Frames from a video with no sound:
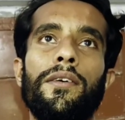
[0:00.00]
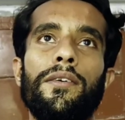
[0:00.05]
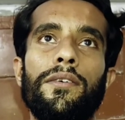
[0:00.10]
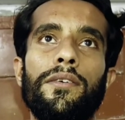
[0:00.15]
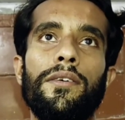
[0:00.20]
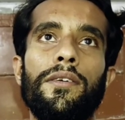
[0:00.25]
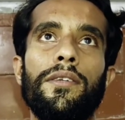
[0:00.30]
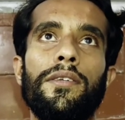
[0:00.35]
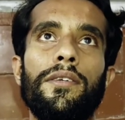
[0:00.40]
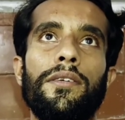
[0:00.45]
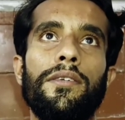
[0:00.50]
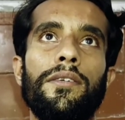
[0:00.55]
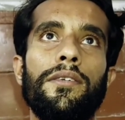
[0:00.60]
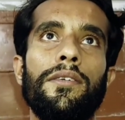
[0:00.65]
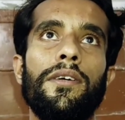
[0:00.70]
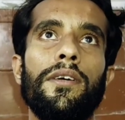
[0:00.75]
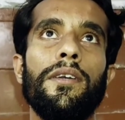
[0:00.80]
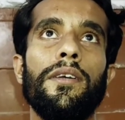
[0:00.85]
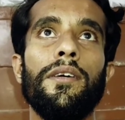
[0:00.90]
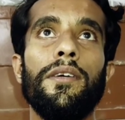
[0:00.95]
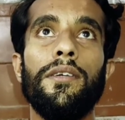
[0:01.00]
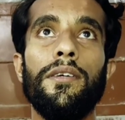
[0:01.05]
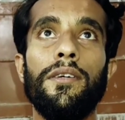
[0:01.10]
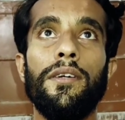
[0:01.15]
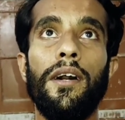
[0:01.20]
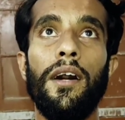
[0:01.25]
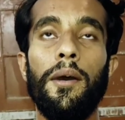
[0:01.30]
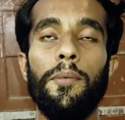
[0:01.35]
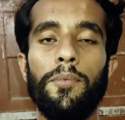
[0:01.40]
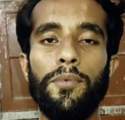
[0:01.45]
और अगर
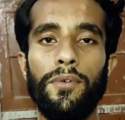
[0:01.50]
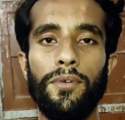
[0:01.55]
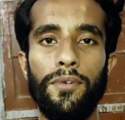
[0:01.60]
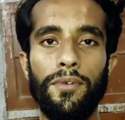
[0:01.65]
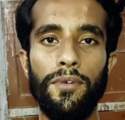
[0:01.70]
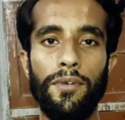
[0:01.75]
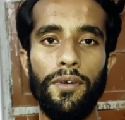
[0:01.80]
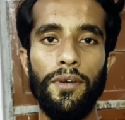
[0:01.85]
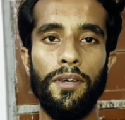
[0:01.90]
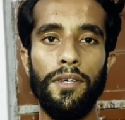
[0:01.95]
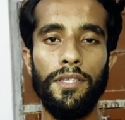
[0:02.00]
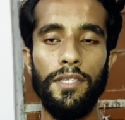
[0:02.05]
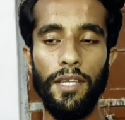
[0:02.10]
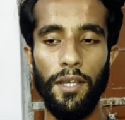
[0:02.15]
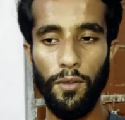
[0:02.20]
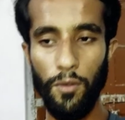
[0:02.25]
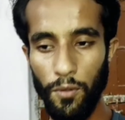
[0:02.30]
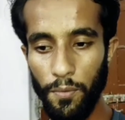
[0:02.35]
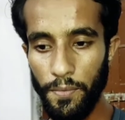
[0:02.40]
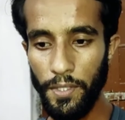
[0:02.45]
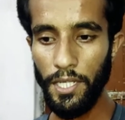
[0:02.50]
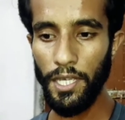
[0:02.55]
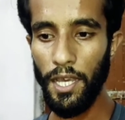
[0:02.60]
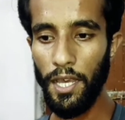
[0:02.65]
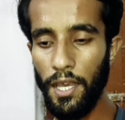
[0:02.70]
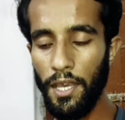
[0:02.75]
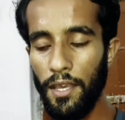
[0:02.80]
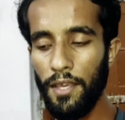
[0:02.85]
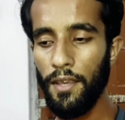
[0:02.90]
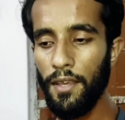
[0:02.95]
आपको ये घूमनी
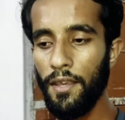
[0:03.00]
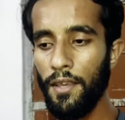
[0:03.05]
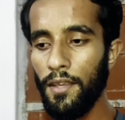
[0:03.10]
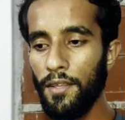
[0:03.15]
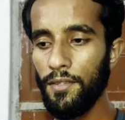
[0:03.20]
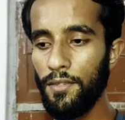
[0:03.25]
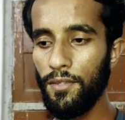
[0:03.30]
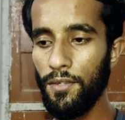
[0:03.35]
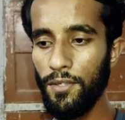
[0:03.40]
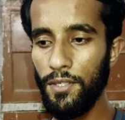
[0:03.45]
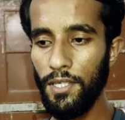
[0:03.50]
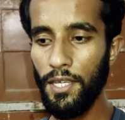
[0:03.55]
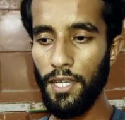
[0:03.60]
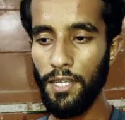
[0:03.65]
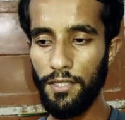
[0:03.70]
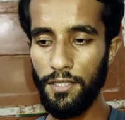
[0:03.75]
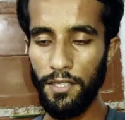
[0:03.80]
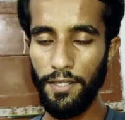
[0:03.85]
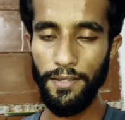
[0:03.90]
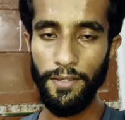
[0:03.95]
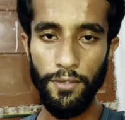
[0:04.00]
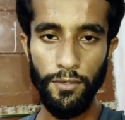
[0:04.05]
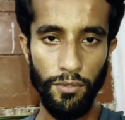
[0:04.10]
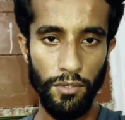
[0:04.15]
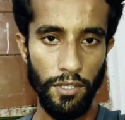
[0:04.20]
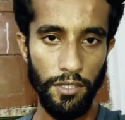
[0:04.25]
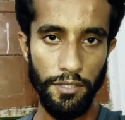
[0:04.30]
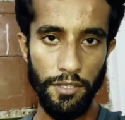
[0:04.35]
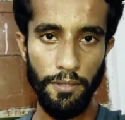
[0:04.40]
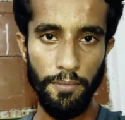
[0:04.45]
है तो ये सिंध
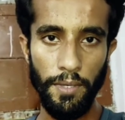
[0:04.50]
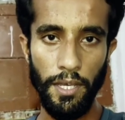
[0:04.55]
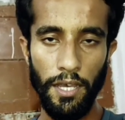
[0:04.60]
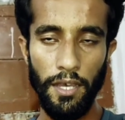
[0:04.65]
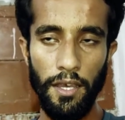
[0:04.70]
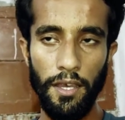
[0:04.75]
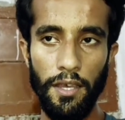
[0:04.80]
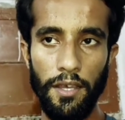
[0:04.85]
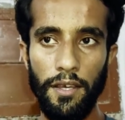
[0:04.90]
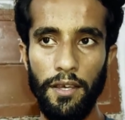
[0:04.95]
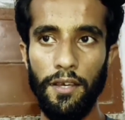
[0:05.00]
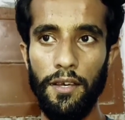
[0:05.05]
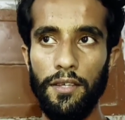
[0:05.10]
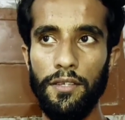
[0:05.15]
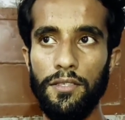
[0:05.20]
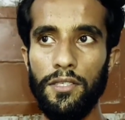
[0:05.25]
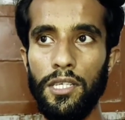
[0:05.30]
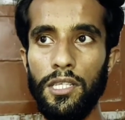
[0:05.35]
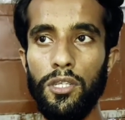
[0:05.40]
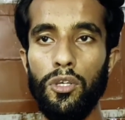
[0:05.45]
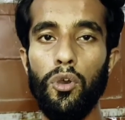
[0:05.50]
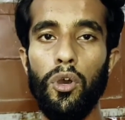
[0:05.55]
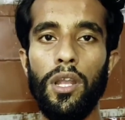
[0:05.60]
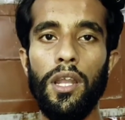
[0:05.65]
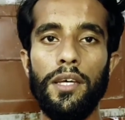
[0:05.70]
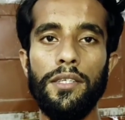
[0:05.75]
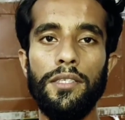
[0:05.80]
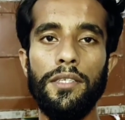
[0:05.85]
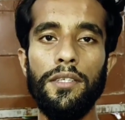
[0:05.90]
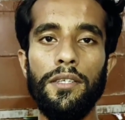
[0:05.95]
यूनिवर्सिटी में है
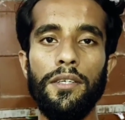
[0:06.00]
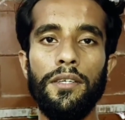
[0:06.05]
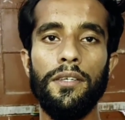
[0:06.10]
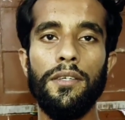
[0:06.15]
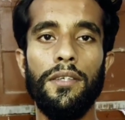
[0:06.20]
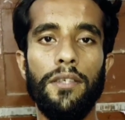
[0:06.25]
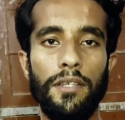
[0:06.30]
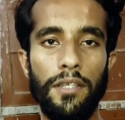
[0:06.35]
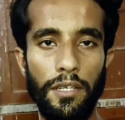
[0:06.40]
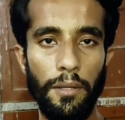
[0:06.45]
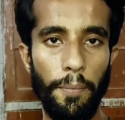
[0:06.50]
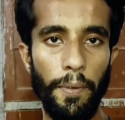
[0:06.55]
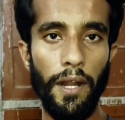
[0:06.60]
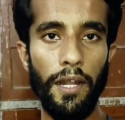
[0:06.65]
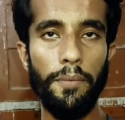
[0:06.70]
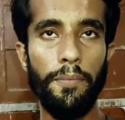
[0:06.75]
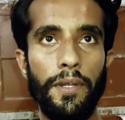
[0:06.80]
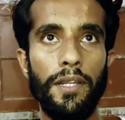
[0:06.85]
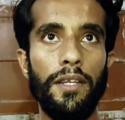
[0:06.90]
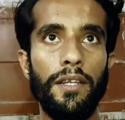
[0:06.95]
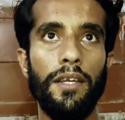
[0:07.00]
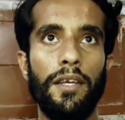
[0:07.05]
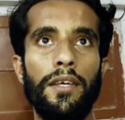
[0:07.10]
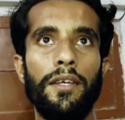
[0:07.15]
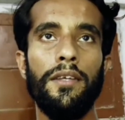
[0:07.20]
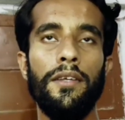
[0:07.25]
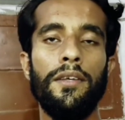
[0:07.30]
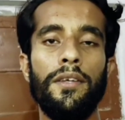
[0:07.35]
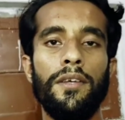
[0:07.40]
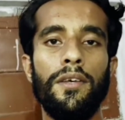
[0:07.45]
सिंधियोलॉजी जी डिपार्टमेंट है
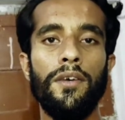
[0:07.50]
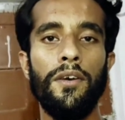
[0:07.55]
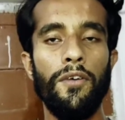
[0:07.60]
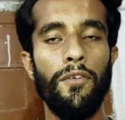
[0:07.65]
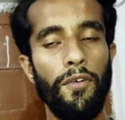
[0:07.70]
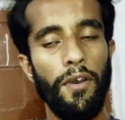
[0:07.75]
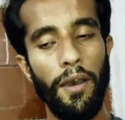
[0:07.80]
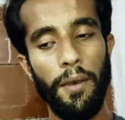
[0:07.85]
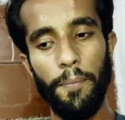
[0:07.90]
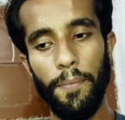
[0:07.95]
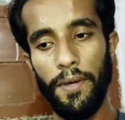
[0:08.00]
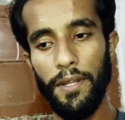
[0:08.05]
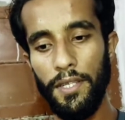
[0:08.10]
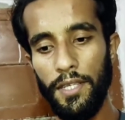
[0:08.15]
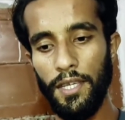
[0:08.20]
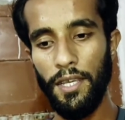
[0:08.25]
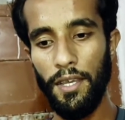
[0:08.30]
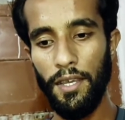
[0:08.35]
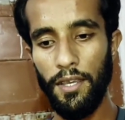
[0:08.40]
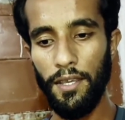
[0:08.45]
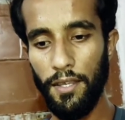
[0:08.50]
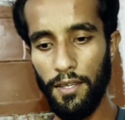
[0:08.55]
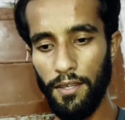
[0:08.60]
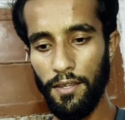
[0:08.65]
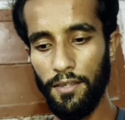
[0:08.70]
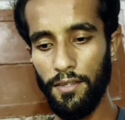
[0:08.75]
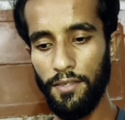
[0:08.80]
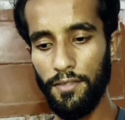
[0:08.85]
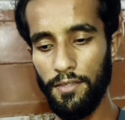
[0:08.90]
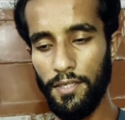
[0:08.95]
वहाँ पर
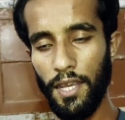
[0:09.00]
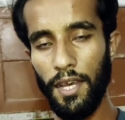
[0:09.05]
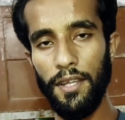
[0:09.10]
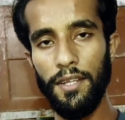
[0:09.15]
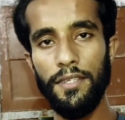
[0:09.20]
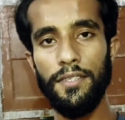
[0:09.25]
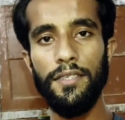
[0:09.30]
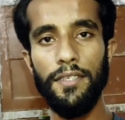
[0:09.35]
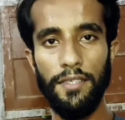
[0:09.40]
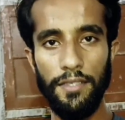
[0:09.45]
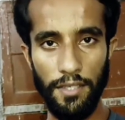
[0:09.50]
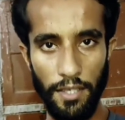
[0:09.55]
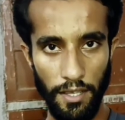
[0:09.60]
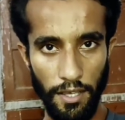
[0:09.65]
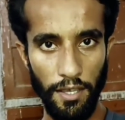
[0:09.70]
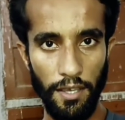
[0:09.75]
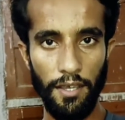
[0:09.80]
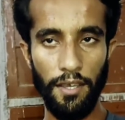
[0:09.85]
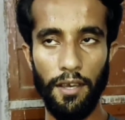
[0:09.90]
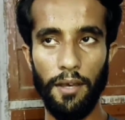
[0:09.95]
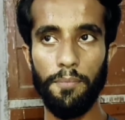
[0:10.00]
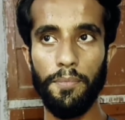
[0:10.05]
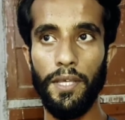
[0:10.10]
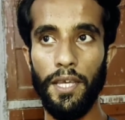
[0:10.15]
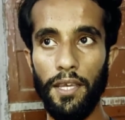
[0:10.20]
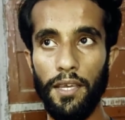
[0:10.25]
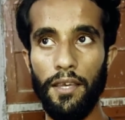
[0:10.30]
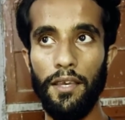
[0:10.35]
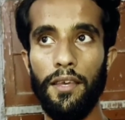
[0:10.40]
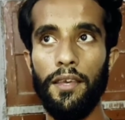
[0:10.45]
ये सारी चीज़ें हैं आप
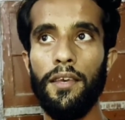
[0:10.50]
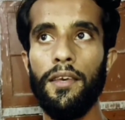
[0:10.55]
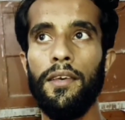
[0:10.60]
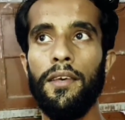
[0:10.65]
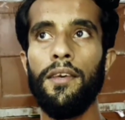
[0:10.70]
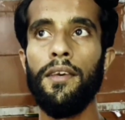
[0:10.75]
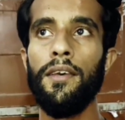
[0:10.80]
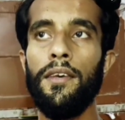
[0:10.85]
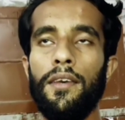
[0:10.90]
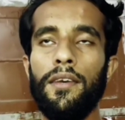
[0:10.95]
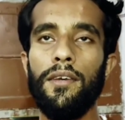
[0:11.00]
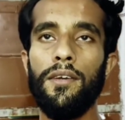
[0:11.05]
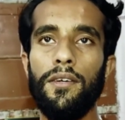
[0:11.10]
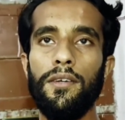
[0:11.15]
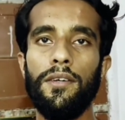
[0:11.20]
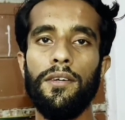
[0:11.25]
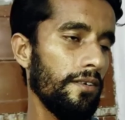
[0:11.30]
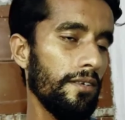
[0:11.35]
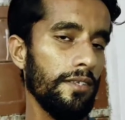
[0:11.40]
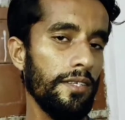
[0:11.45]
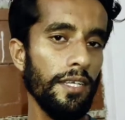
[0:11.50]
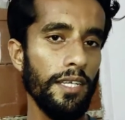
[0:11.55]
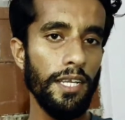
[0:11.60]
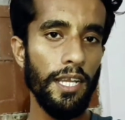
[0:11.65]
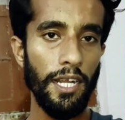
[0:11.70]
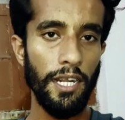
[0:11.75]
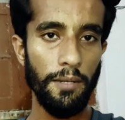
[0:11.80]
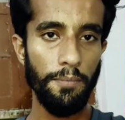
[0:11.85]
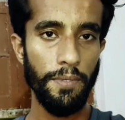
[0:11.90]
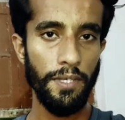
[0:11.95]
देखें और
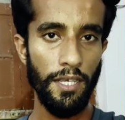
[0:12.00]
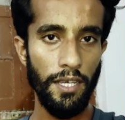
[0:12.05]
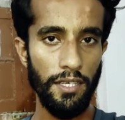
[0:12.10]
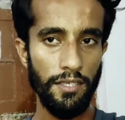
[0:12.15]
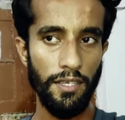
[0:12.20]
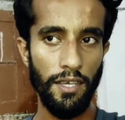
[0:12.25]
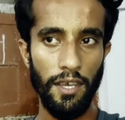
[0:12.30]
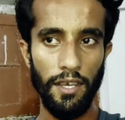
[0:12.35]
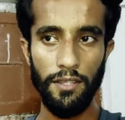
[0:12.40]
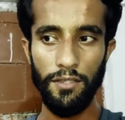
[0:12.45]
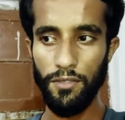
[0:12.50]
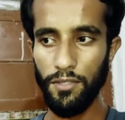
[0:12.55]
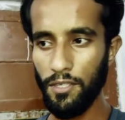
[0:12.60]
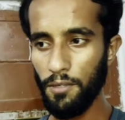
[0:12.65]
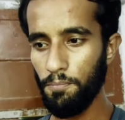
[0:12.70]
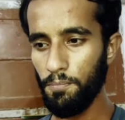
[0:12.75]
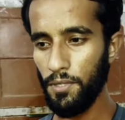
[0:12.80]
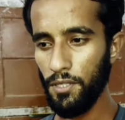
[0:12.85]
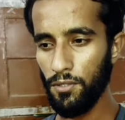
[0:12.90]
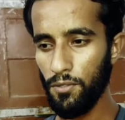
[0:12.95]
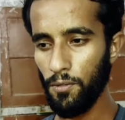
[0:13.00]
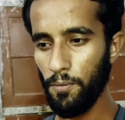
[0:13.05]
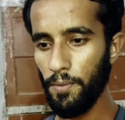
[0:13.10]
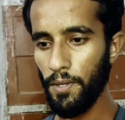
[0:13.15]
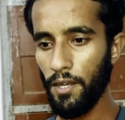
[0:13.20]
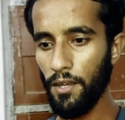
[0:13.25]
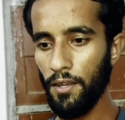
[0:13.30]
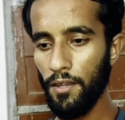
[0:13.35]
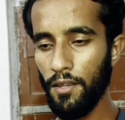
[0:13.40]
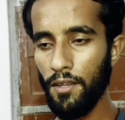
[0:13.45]
टिकट भी है शायद उसकी बीस
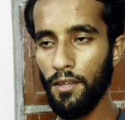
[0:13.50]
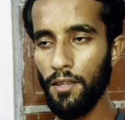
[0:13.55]
रुपया